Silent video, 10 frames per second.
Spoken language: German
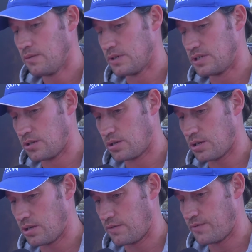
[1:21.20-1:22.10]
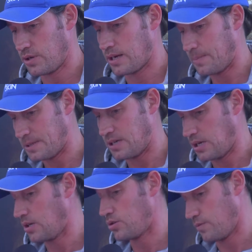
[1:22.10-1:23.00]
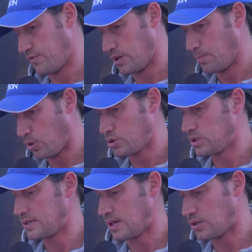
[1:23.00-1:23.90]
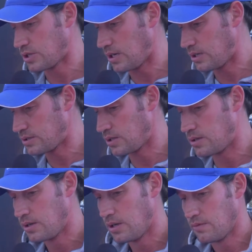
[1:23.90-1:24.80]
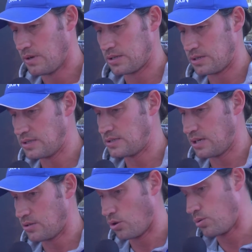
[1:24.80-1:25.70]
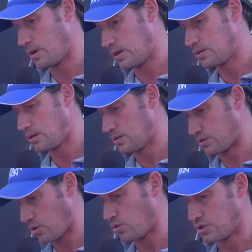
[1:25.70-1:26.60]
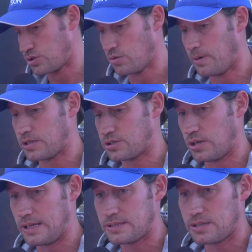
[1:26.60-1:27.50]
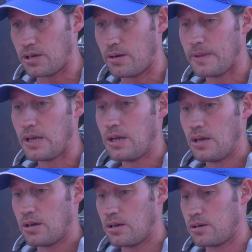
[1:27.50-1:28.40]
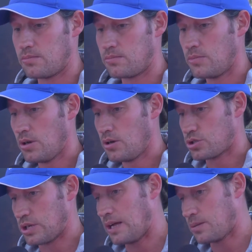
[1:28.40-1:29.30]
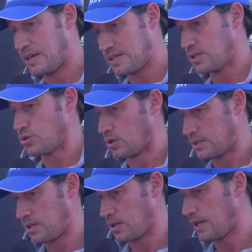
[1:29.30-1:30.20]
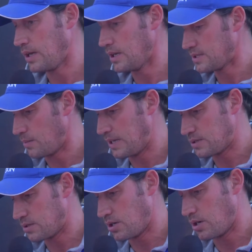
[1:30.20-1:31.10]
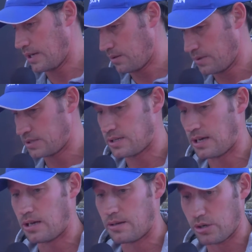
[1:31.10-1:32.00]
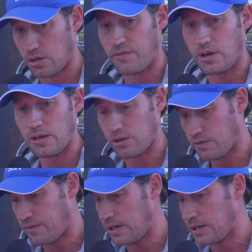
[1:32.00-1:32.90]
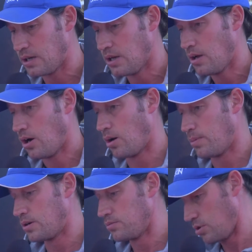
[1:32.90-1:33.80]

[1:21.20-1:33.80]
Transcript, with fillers: Wir sind äh, von der Kapazität von den Boxen jetzt ausgelastet. Wir hatten dieses Jahr nochmal einen großen Zuwachs zu letzten Jahr. Ähm, startmäßig durch den Regen jetzt am letzten Tag etwas äh, rückfall, rückfällig, aber